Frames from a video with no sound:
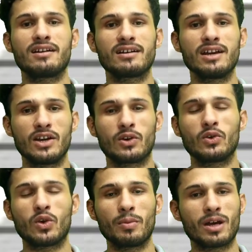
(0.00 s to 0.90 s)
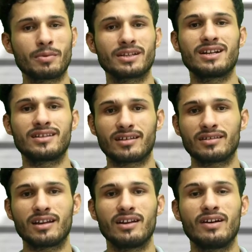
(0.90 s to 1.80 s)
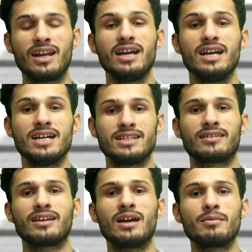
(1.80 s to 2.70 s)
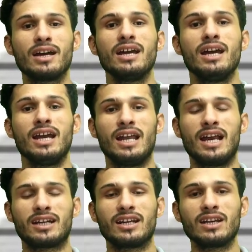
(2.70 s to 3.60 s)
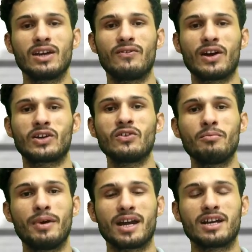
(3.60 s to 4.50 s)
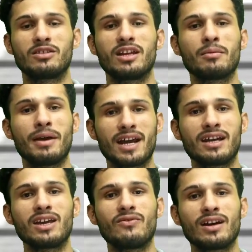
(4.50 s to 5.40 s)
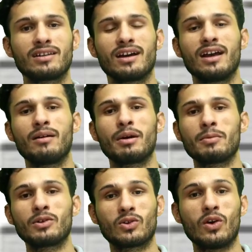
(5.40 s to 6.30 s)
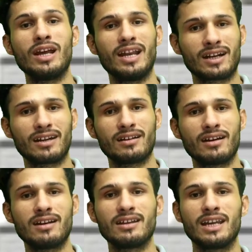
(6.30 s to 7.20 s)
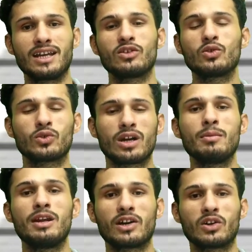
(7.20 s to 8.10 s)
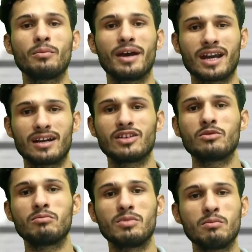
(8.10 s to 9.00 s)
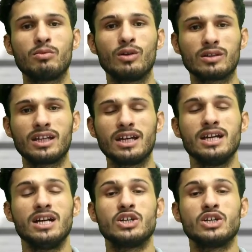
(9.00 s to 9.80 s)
करंट का एक और टॉपिक आपसे डिस्कस करने वाले हैं जिसका नाम क्या है इलेक्ट्रिक इफेक्ट ऑफ मैग्नेटिज्म यानी मैग्नेटिक इफेक्ट दिखाएगा हमारे पास कौन इलेक्ट्रिक करंट यानी कि दूसरा नाम इलेक्ट्रोमैग्नेटिज्म भी बोलते हैं